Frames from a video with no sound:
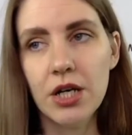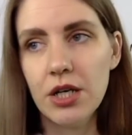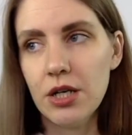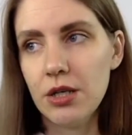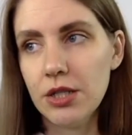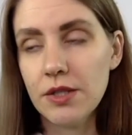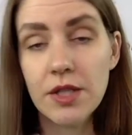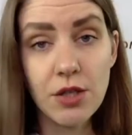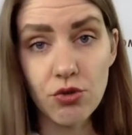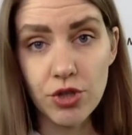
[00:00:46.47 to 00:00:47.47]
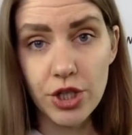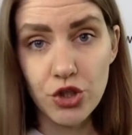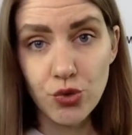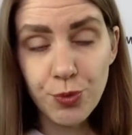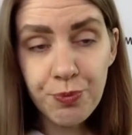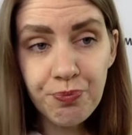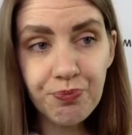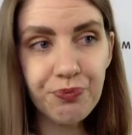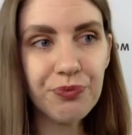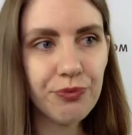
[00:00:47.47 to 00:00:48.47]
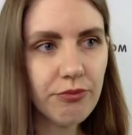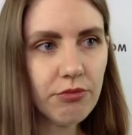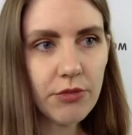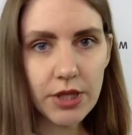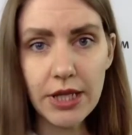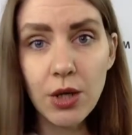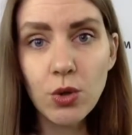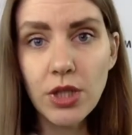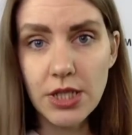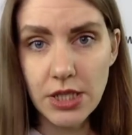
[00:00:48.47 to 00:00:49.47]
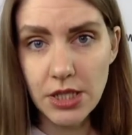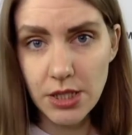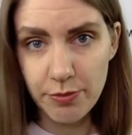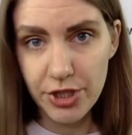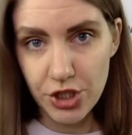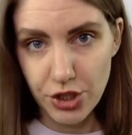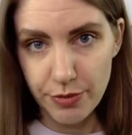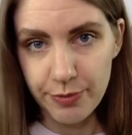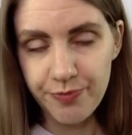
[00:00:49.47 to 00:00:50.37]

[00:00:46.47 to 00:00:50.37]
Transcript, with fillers: Э, и сразу скажу, доход остался прежним.